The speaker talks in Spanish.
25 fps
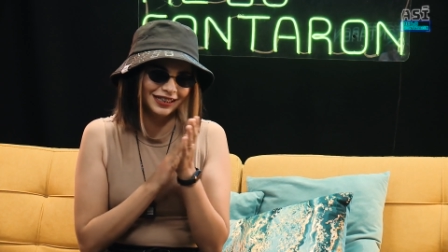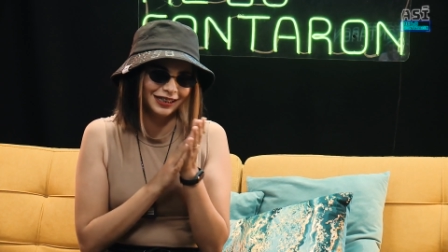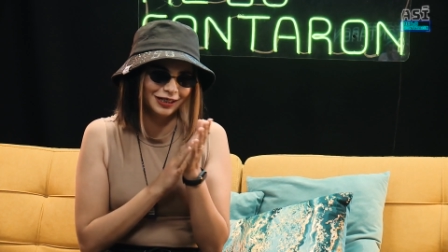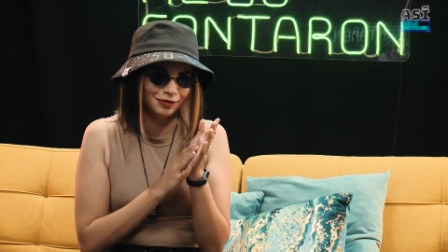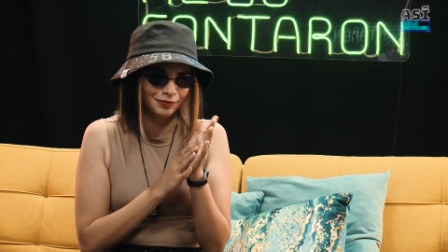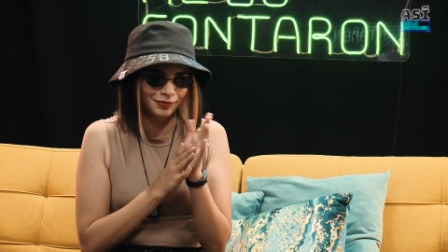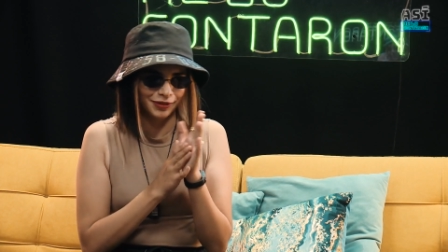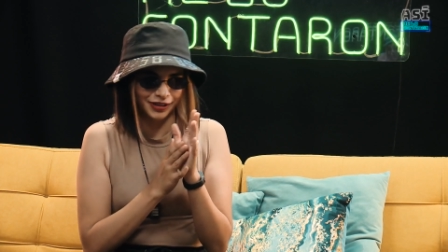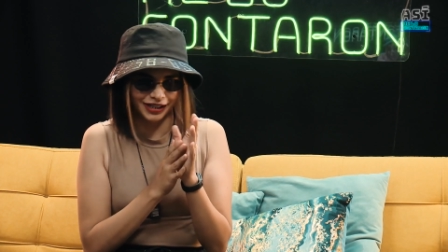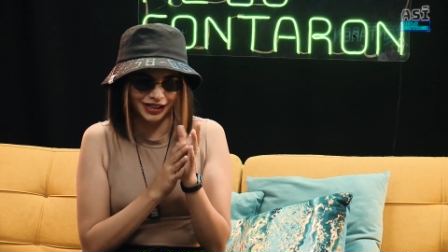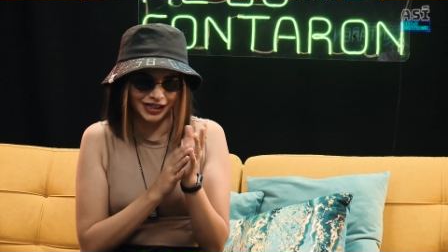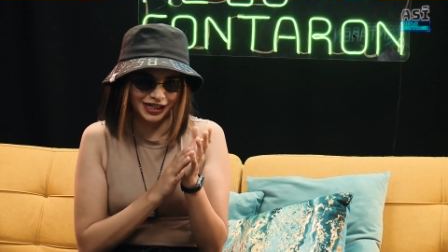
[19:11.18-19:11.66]

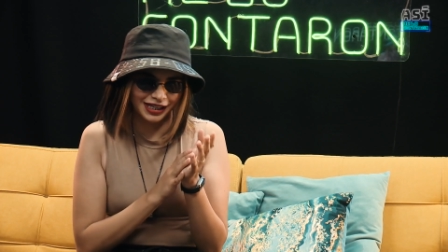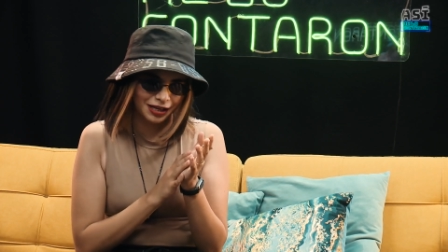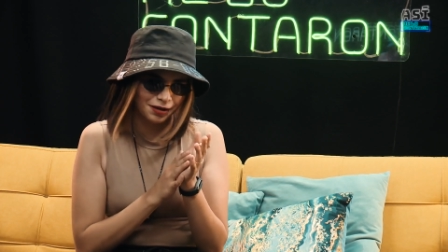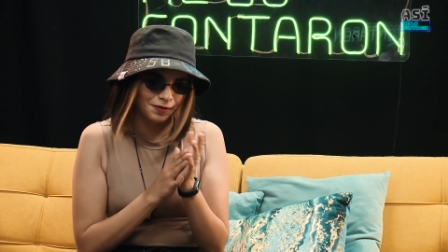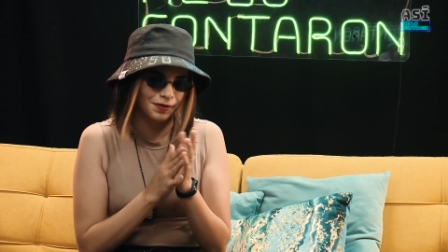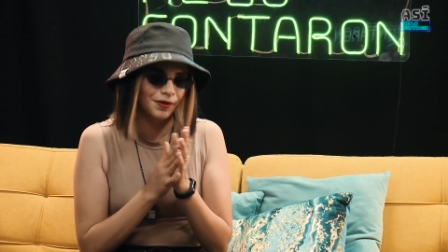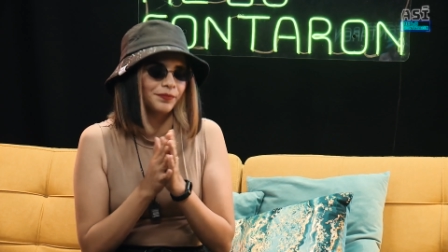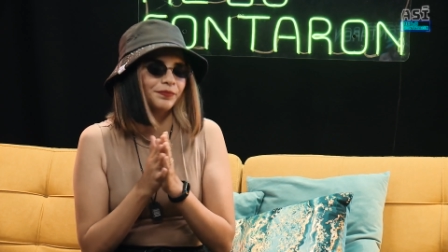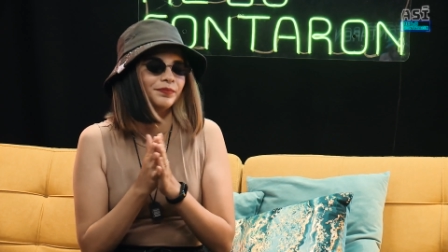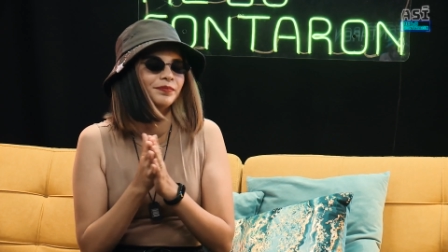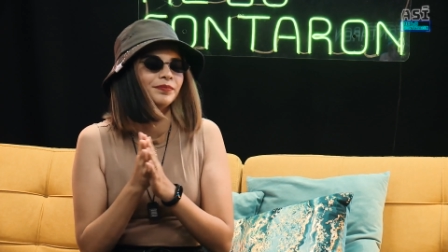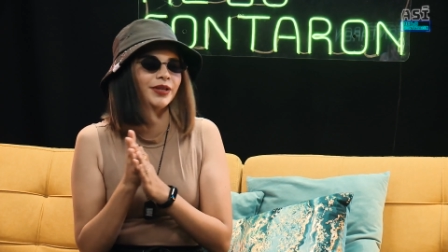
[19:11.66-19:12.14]
como que le
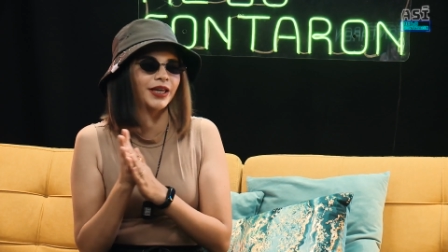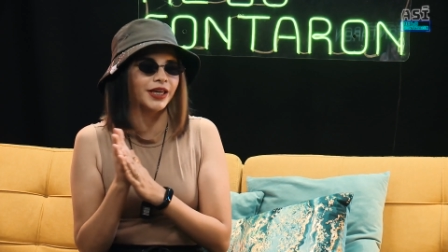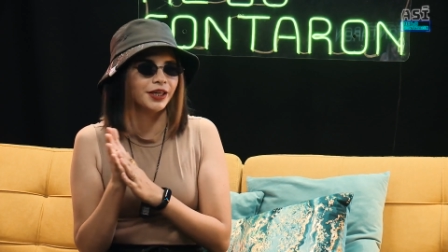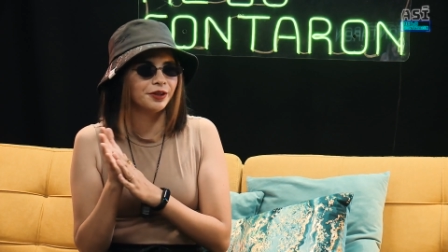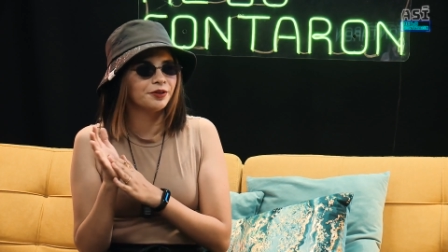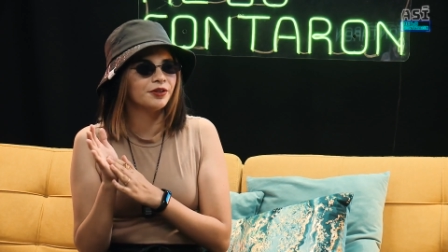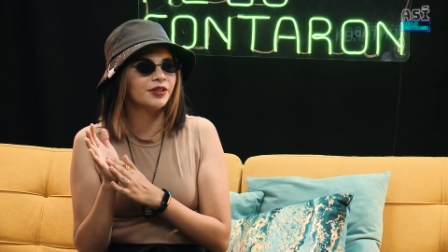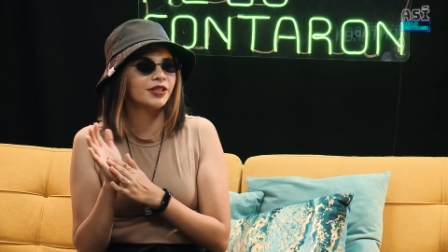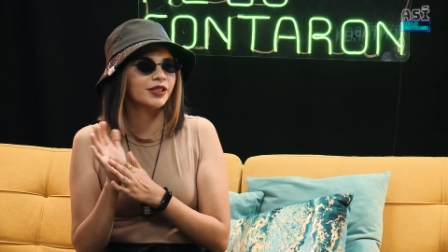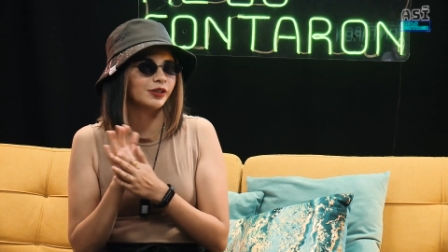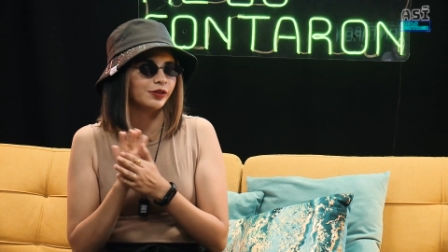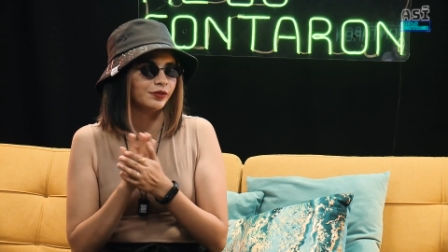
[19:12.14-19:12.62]
daban miedo y
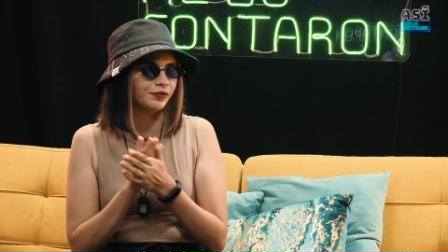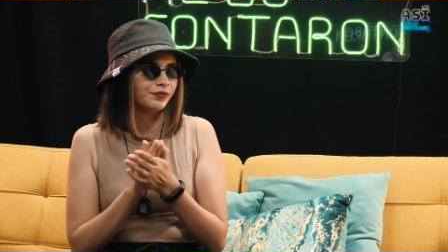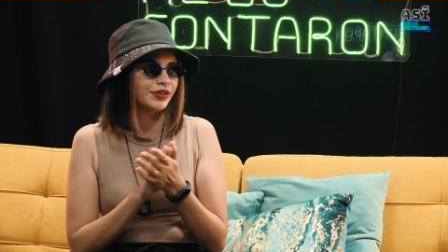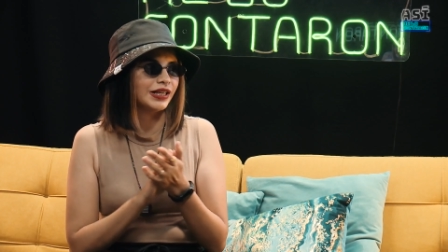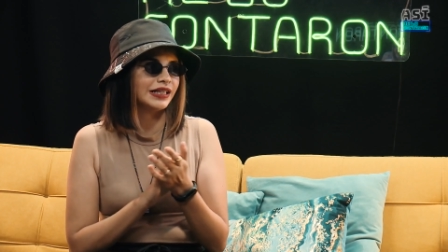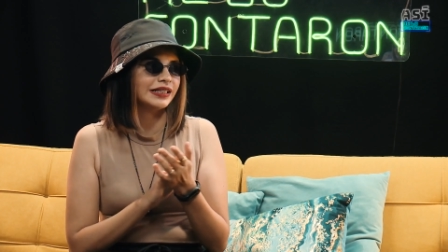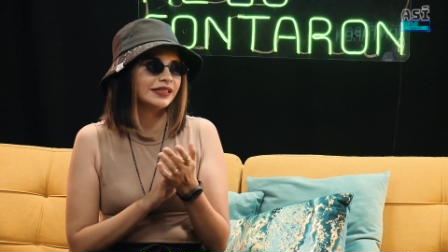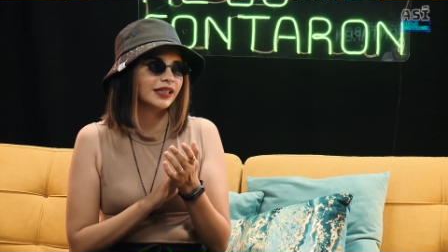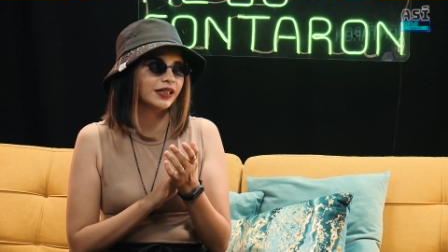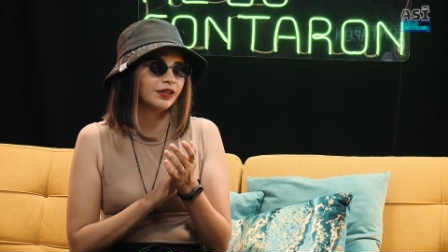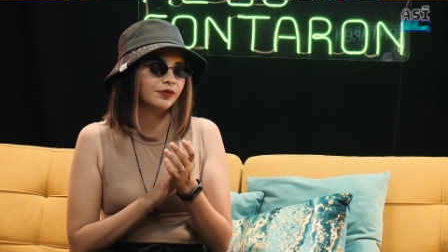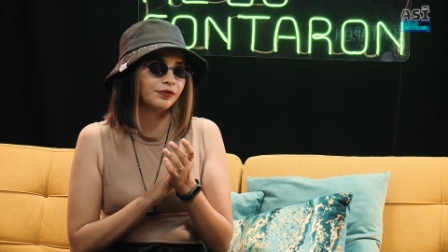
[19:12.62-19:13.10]

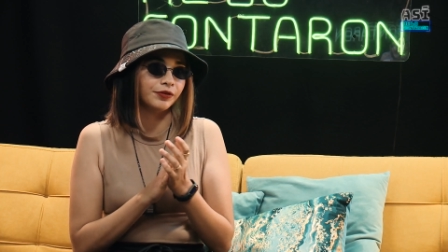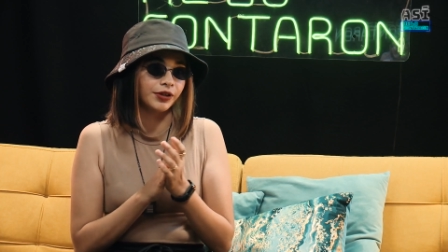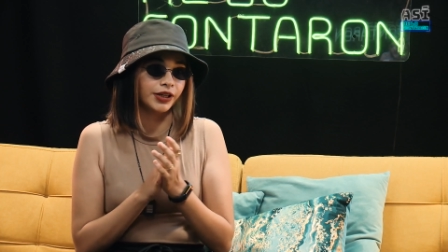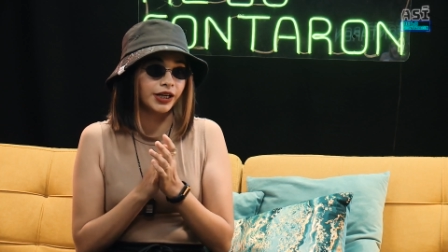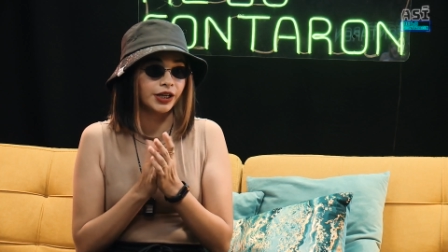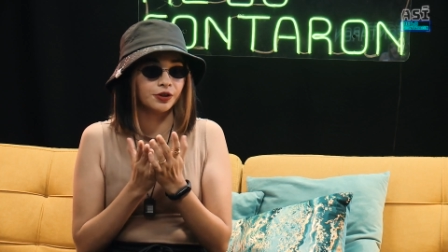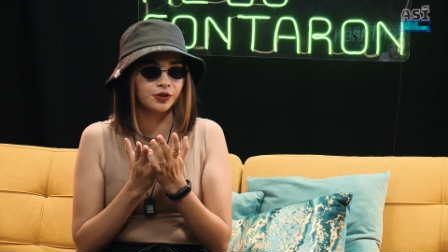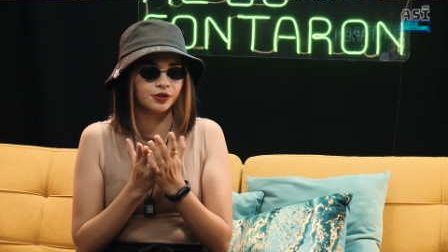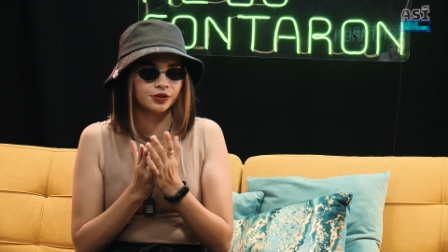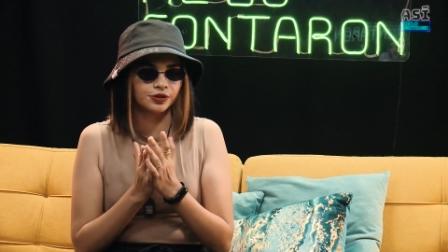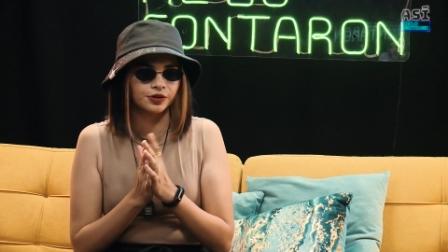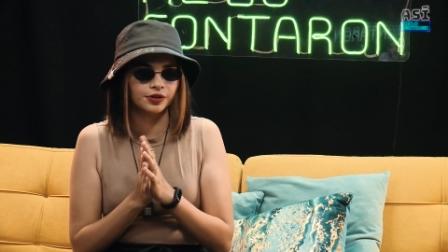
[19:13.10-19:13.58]
desconfianza que fuera
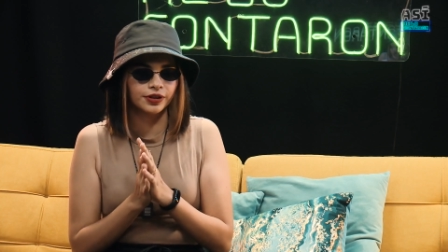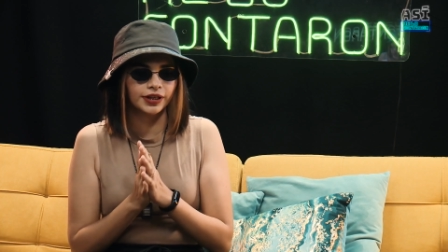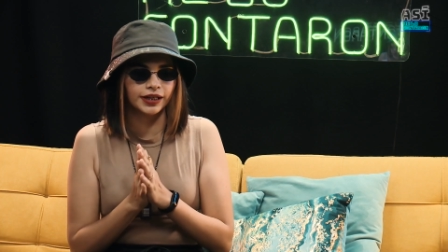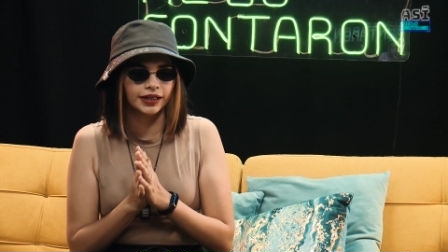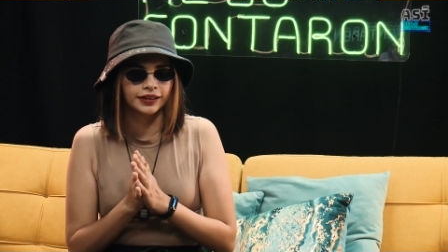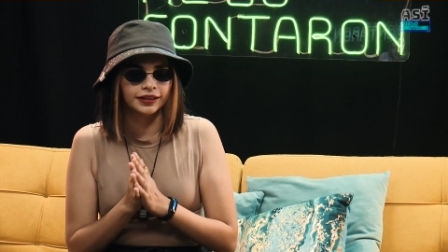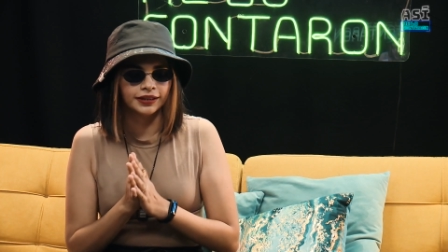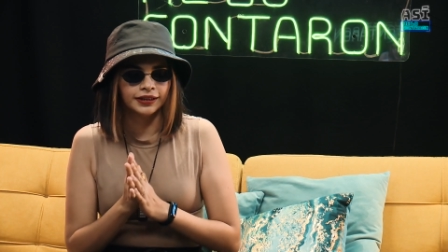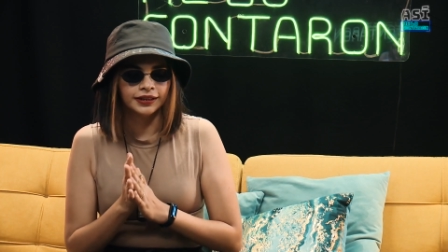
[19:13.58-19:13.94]
yo sola.